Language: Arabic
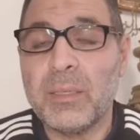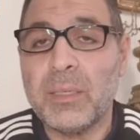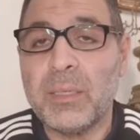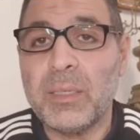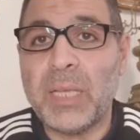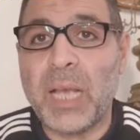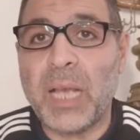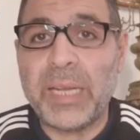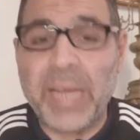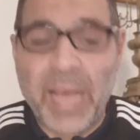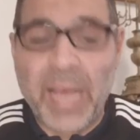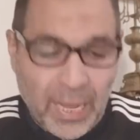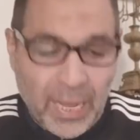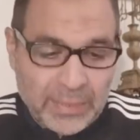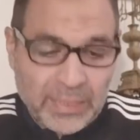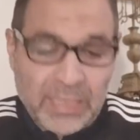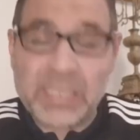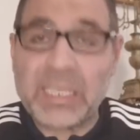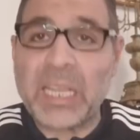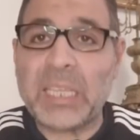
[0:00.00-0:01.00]
يعني
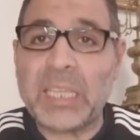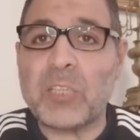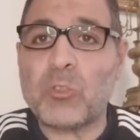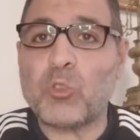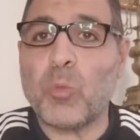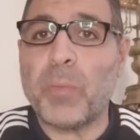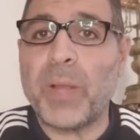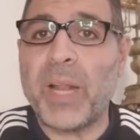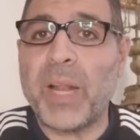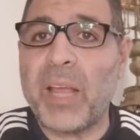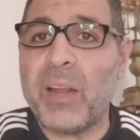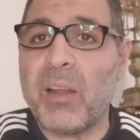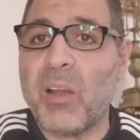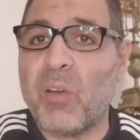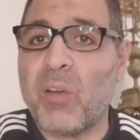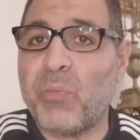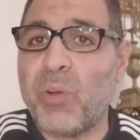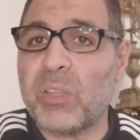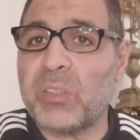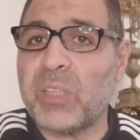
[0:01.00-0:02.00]
احد الساده الزملاء
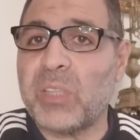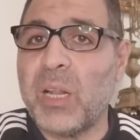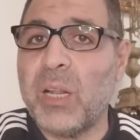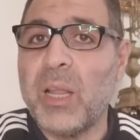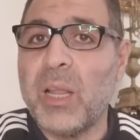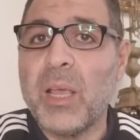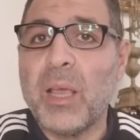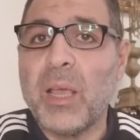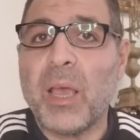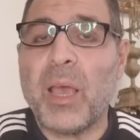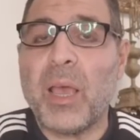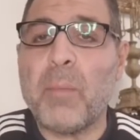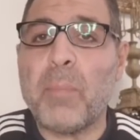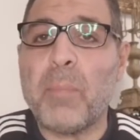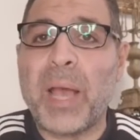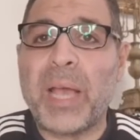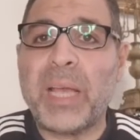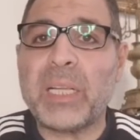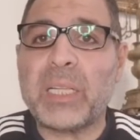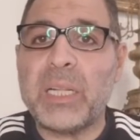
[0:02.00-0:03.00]
الافاضل
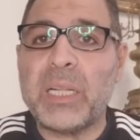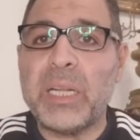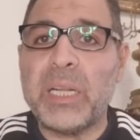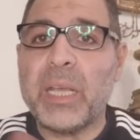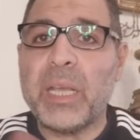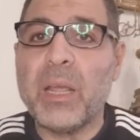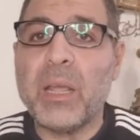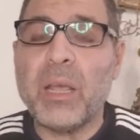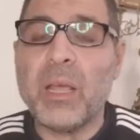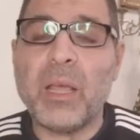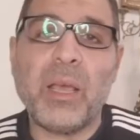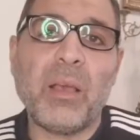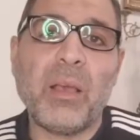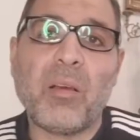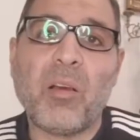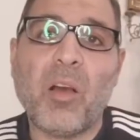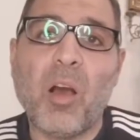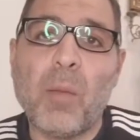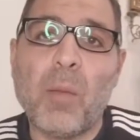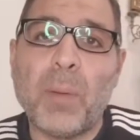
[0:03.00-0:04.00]
بعت لي
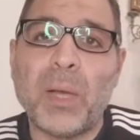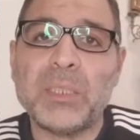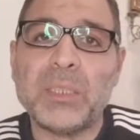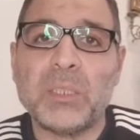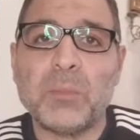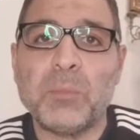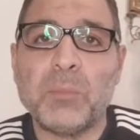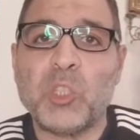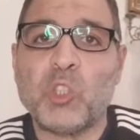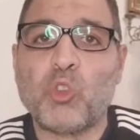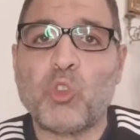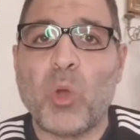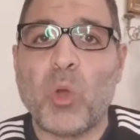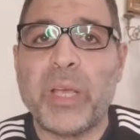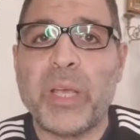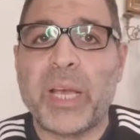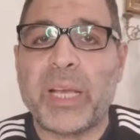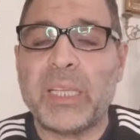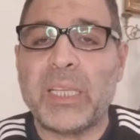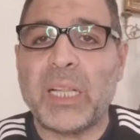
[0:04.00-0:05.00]
خبر من
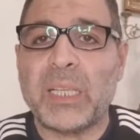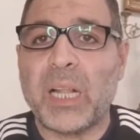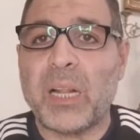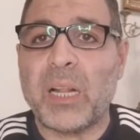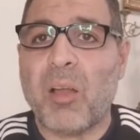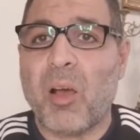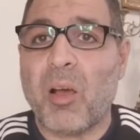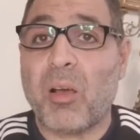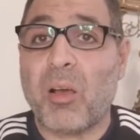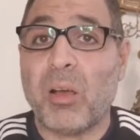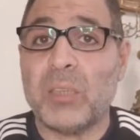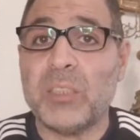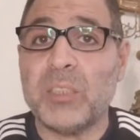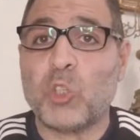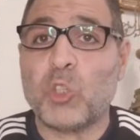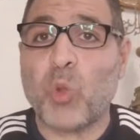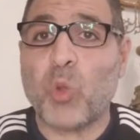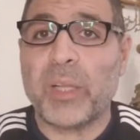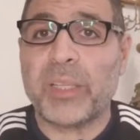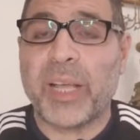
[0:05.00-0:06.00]
شويه كده ده اللي
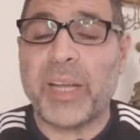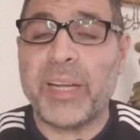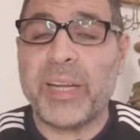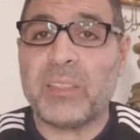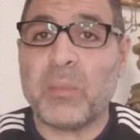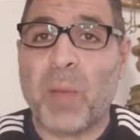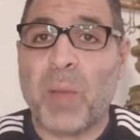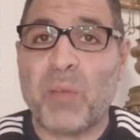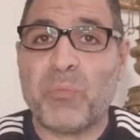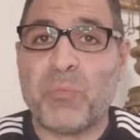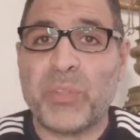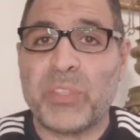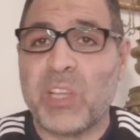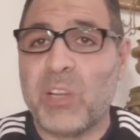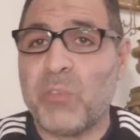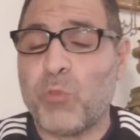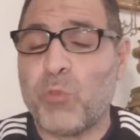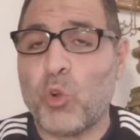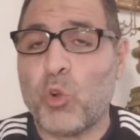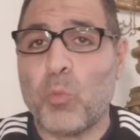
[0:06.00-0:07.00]
اخرني شويه اتخانقت معاه في
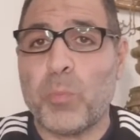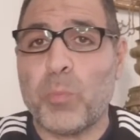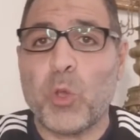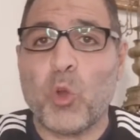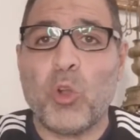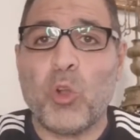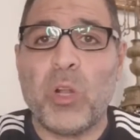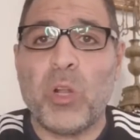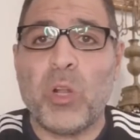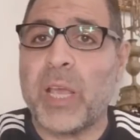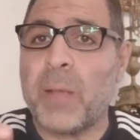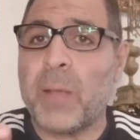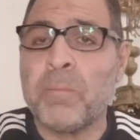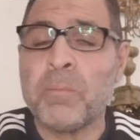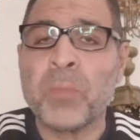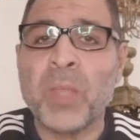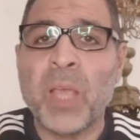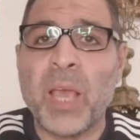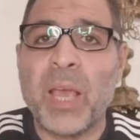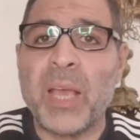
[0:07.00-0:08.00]
التليفون وبيقول لي
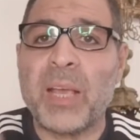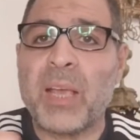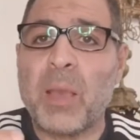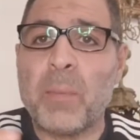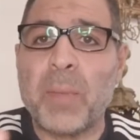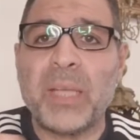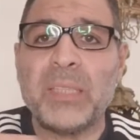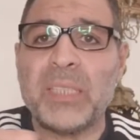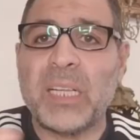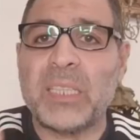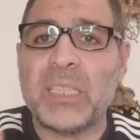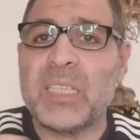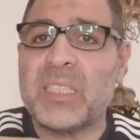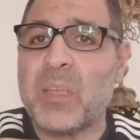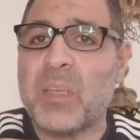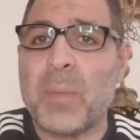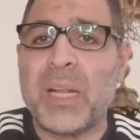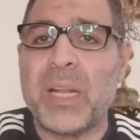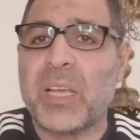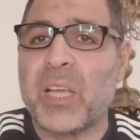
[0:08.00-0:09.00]
ايه جماهير نادي
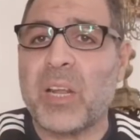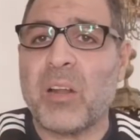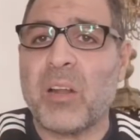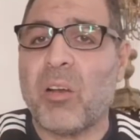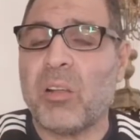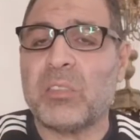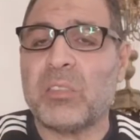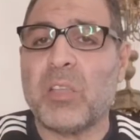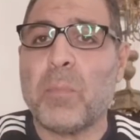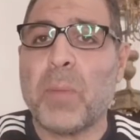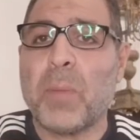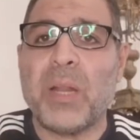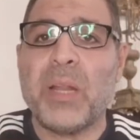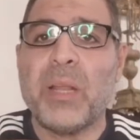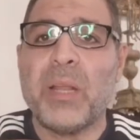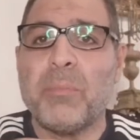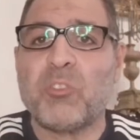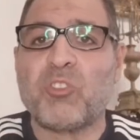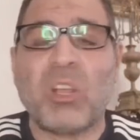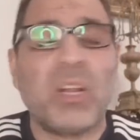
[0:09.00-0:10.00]
الزمالك الغاضبه
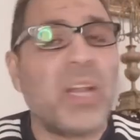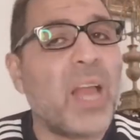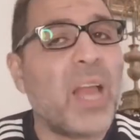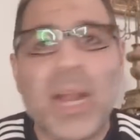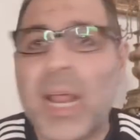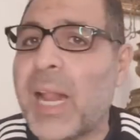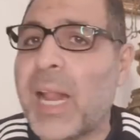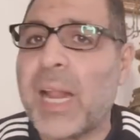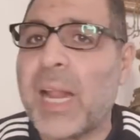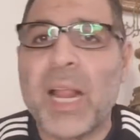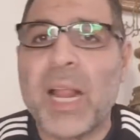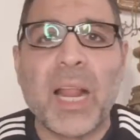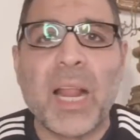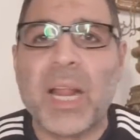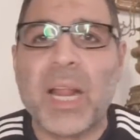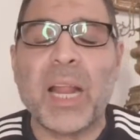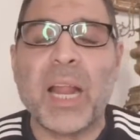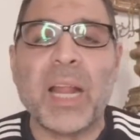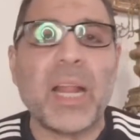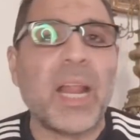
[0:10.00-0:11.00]
اللي مش لا لا لا لا
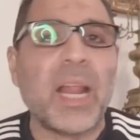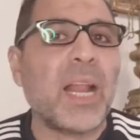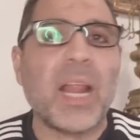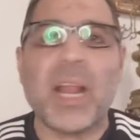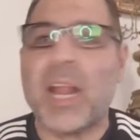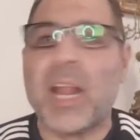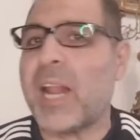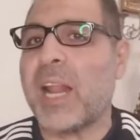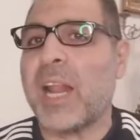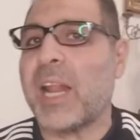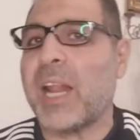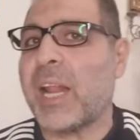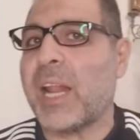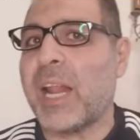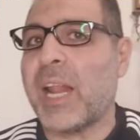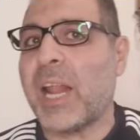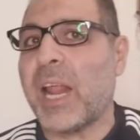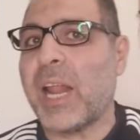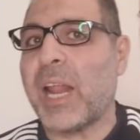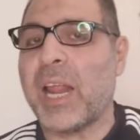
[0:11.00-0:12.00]
لا لا لا لا لا لا
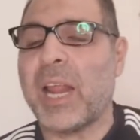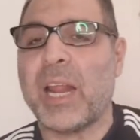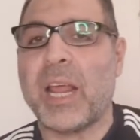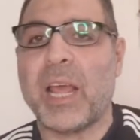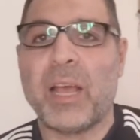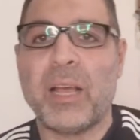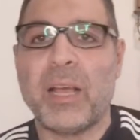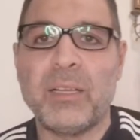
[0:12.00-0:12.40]
لا لا لا لا